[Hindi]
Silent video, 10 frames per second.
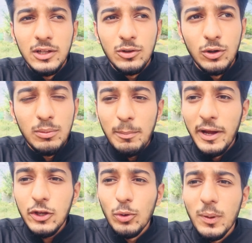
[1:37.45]
तो मैं
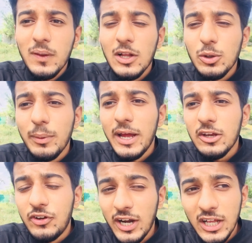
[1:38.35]
बाइक के ऊपर था तो मैं
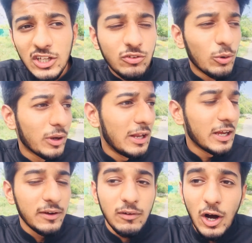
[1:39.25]
एक शेड के नीचे हो गया
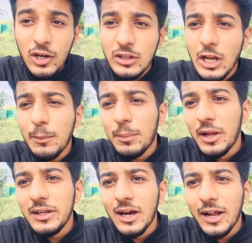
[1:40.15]
लेकिन वहाँ इतना
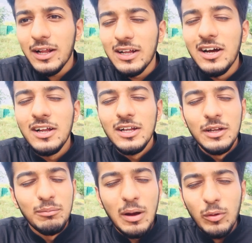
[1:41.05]
पानी आ रहा था
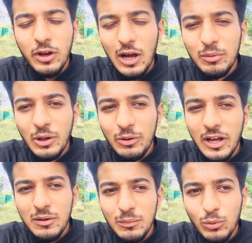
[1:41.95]
मैं आपको क्या बताऊँ
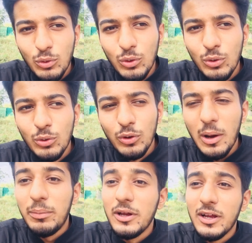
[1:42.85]
यार मैं पूरा
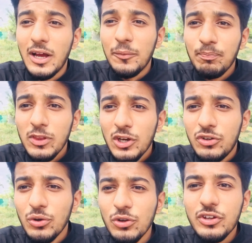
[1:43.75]
भीग गया
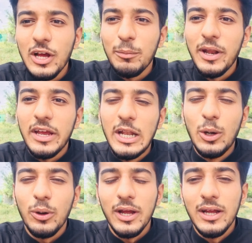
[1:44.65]
शूज़ तक मेरे गीले
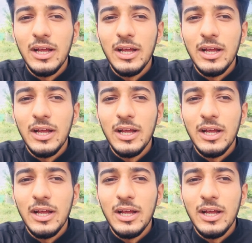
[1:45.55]
हो गए